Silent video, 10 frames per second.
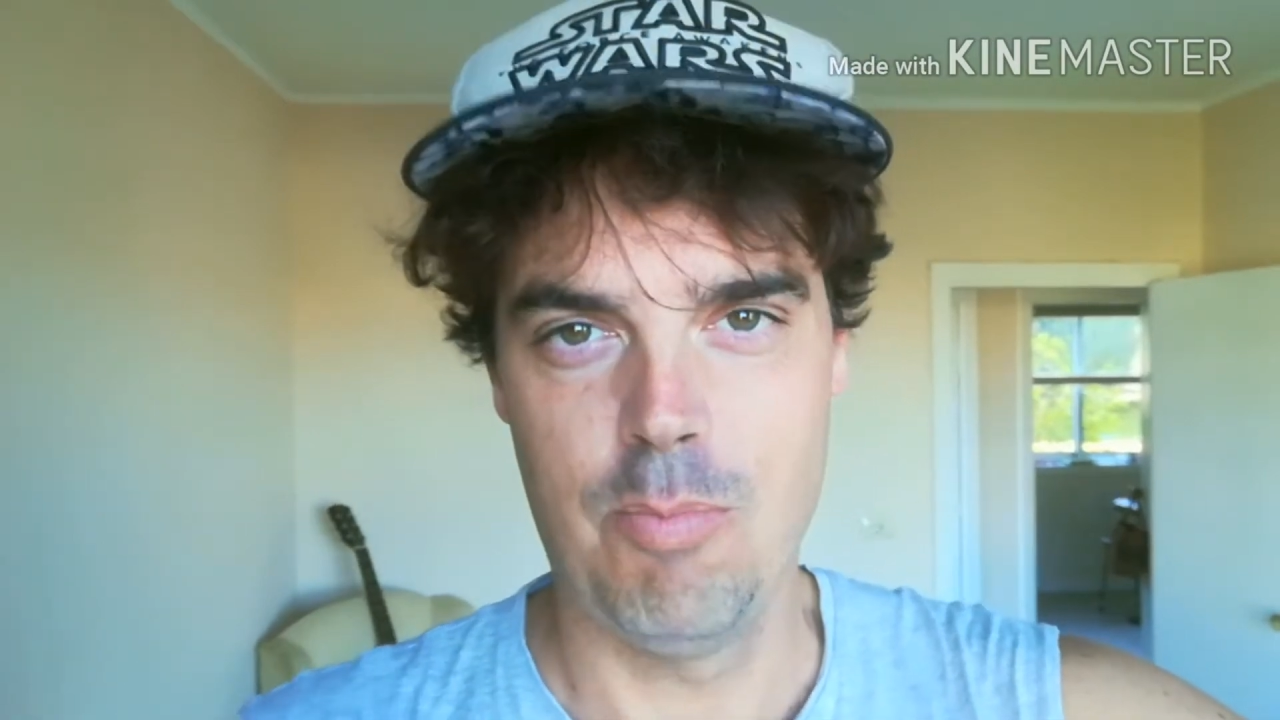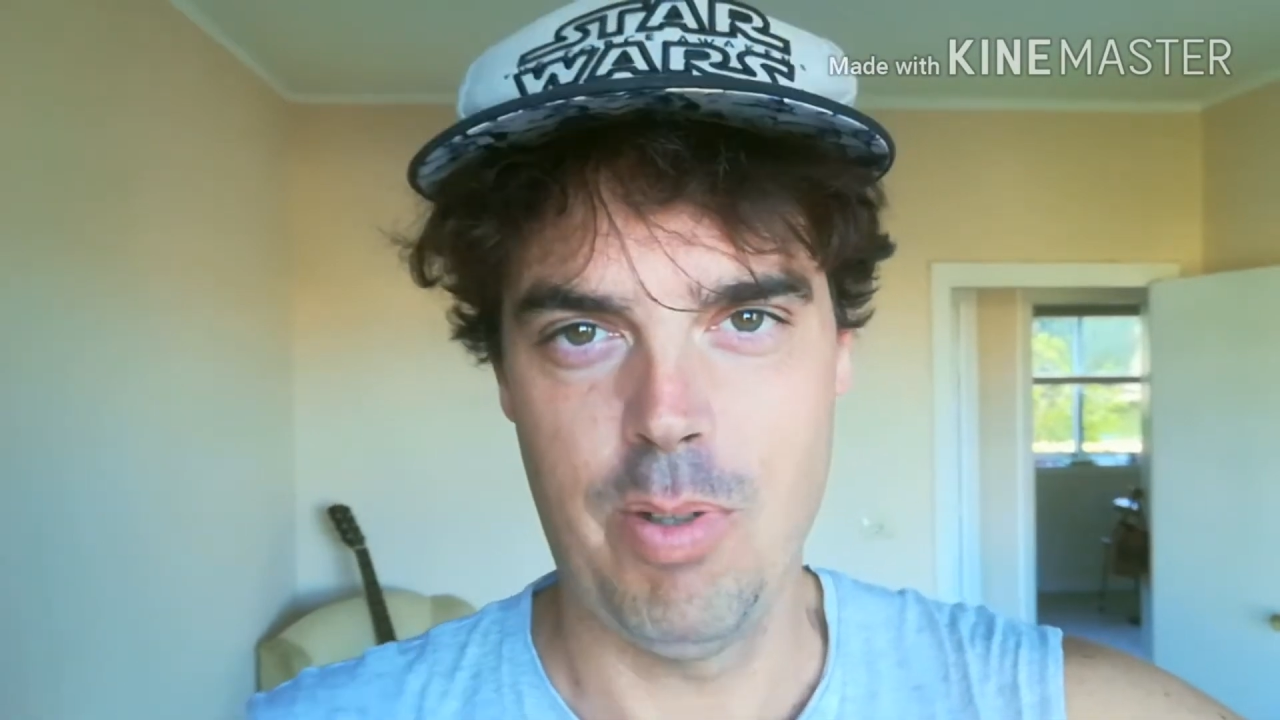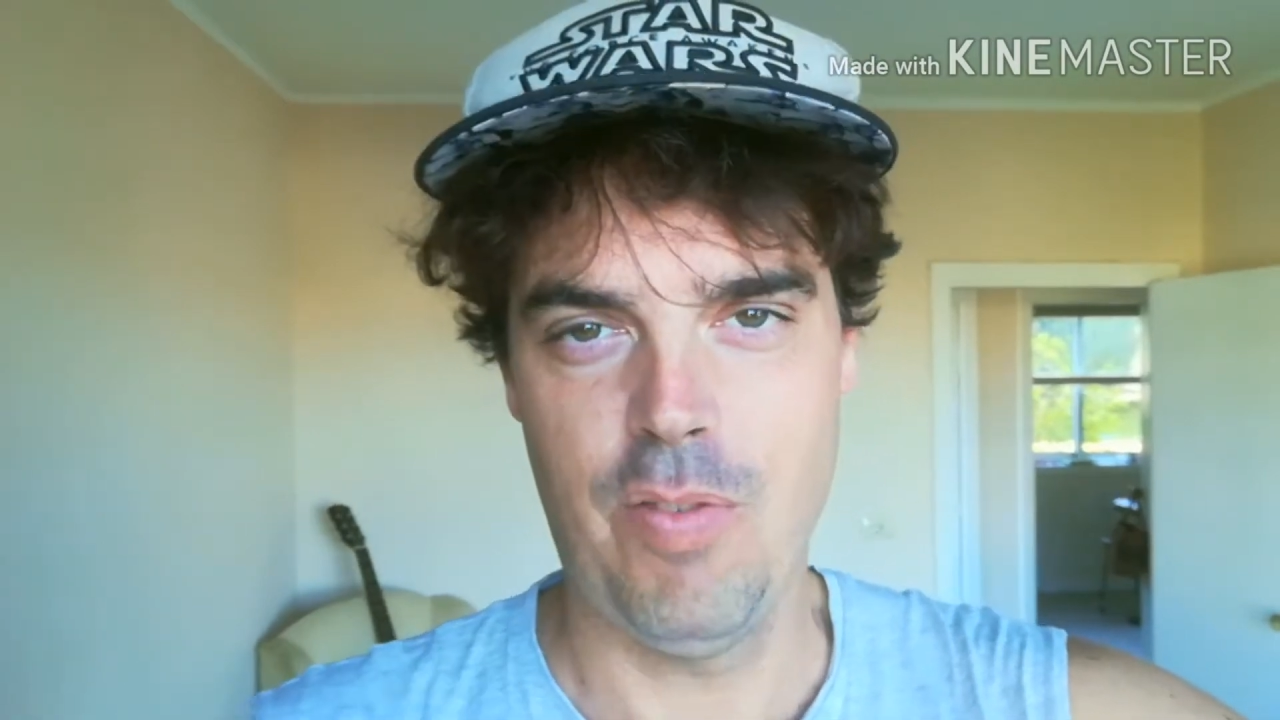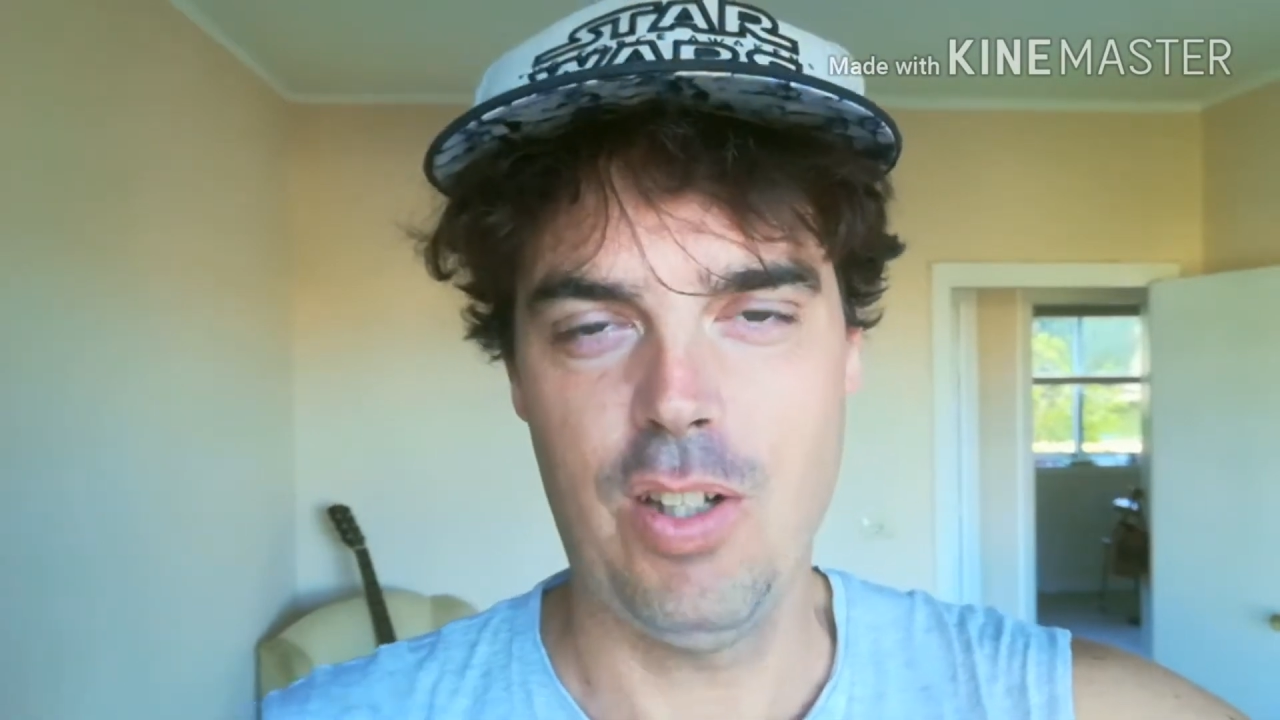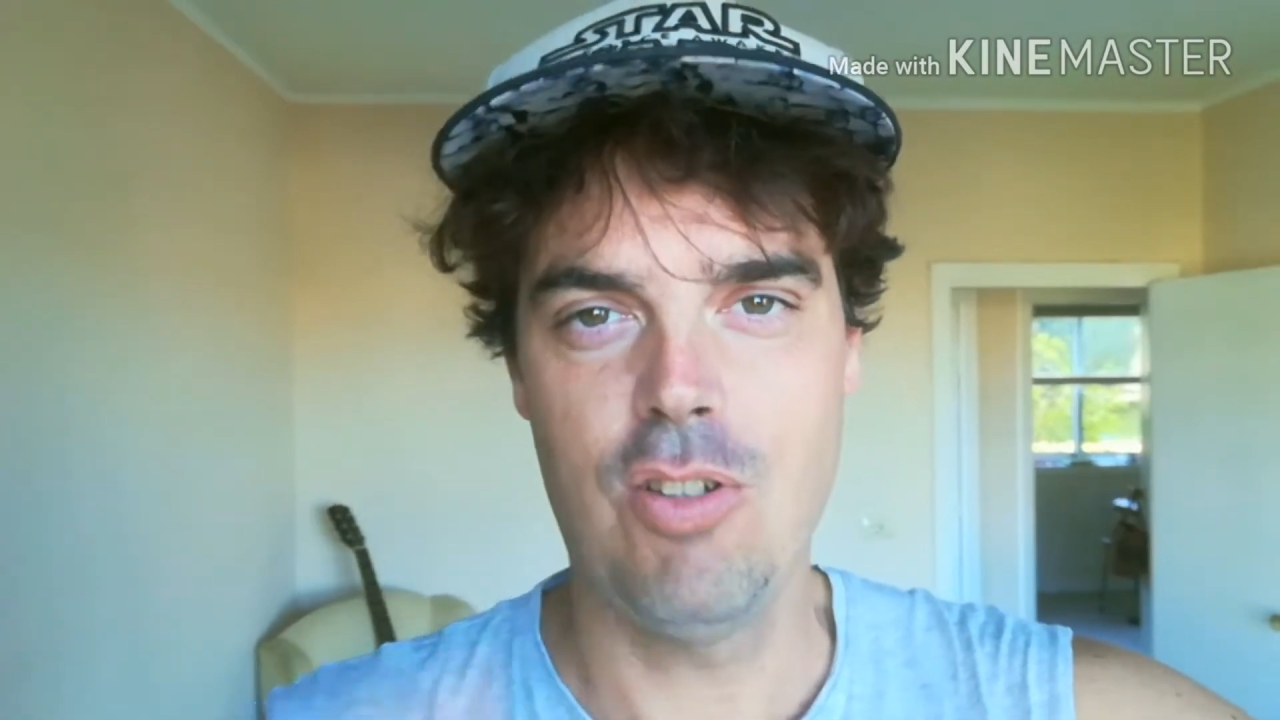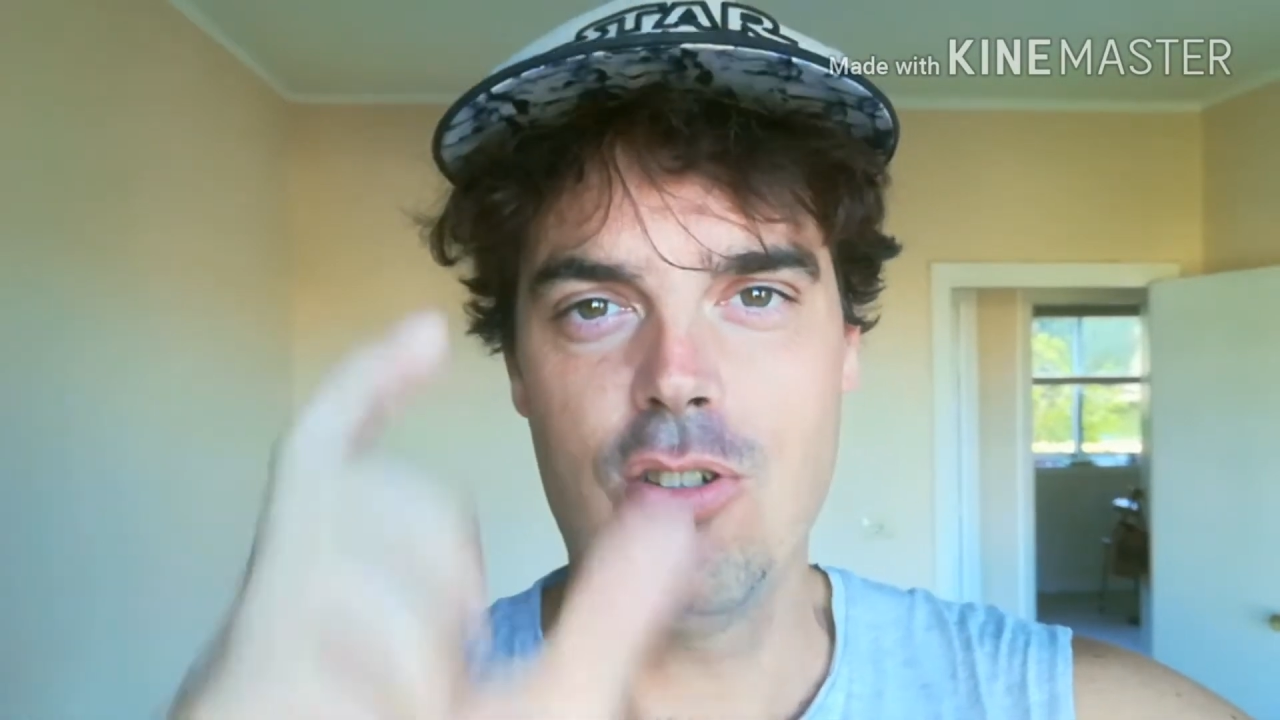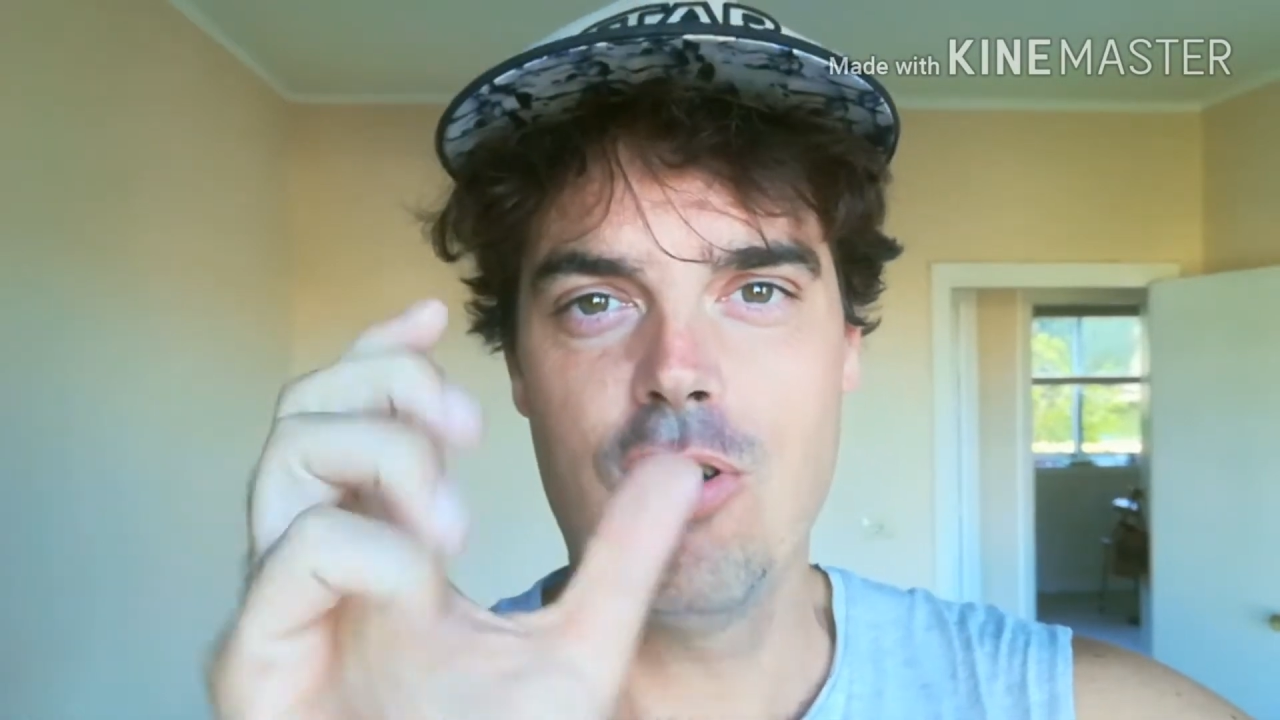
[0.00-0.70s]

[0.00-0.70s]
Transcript: Perfecto, eso